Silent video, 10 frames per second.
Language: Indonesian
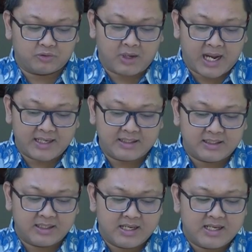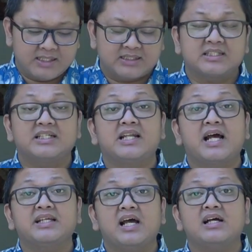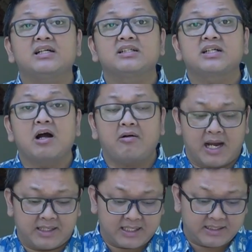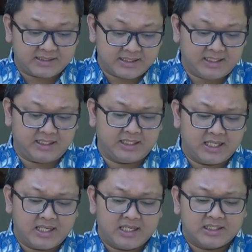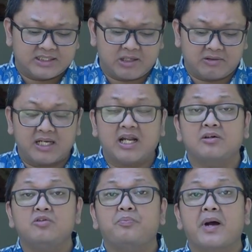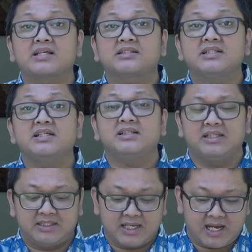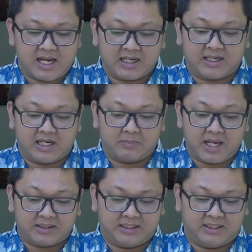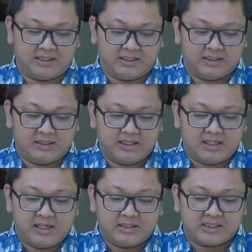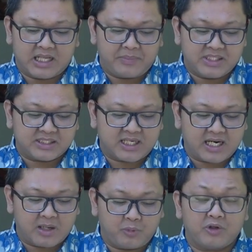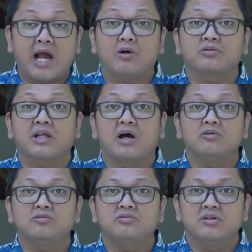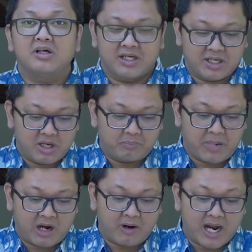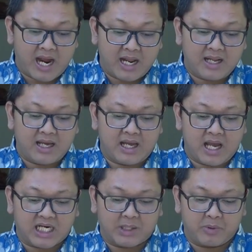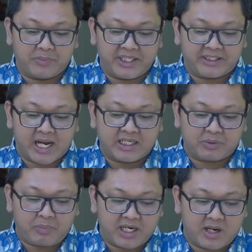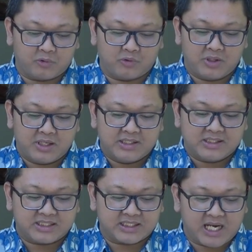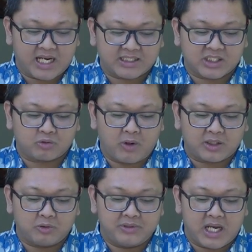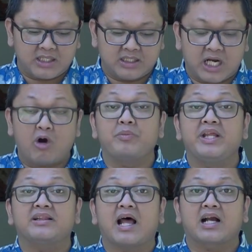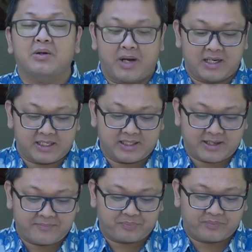"Tuhan, Sekiranya engkau ada di sini, saudaraku pasti tidak akan mati. Tetapi sekarang pun aku tahu bahwa Allah akan memberikan kepadamu segala sesuatu yang engkau minta kepadanya.